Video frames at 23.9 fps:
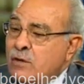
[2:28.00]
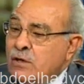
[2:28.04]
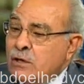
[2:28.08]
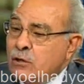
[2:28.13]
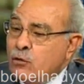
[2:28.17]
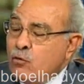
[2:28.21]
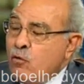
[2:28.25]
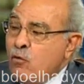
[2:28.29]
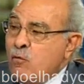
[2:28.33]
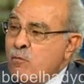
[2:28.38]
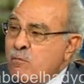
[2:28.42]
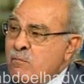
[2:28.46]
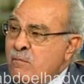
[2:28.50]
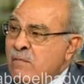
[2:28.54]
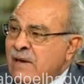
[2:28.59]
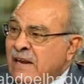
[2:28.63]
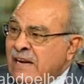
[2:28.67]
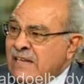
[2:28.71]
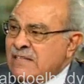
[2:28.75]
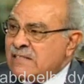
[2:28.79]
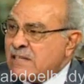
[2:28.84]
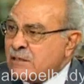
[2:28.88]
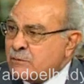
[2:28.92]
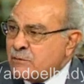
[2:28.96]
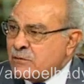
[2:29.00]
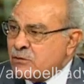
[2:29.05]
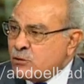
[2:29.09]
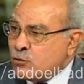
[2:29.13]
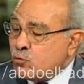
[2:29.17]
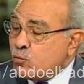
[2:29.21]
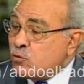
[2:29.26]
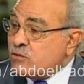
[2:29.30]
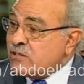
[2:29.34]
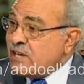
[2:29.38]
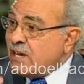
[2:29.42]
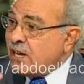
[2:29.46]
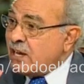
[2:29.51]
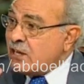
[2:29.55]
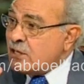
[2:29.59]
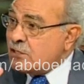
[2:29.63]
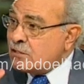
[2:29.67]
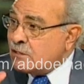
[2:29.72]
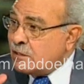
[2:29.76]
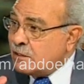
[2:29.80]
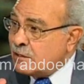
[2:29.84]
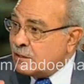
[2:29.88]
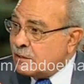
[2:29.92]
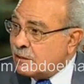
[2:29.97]
الامه ليست مصدر وذلك
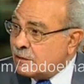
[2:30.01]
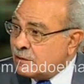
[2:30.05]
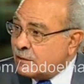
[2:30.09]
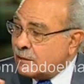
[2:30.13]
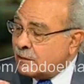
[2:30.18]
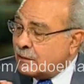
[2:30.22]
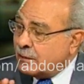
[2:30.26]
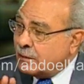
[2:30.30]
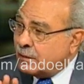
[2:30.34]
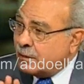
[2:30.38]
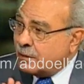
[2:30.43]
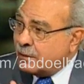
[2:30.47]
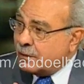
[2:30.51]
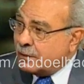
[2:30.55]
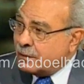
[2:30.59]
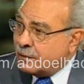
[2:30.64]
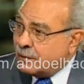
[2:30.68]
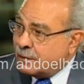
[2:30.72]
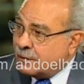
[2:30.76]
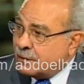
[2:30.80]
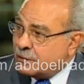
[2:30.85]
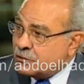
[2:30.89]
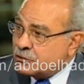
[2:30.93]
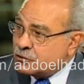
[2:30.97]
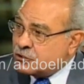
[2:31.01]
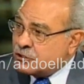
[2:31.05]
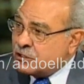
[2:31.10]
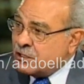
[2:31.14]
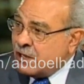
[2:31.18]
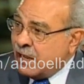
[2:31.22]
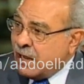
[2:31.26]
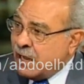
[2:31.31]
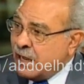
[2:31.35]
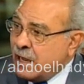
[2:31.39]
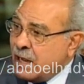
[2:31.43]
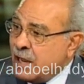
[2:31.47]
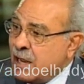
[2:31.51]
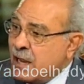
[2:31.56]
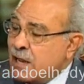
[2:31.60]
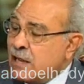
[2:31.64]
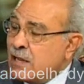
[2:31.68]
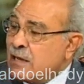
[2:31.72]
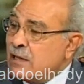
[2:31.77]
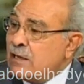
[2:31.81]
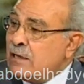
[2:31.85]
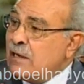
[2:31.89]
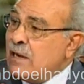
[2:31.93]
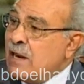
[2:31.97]
الشيعه
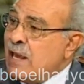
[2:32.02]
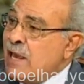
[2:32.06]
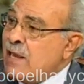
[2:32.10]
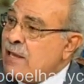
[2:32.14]
لا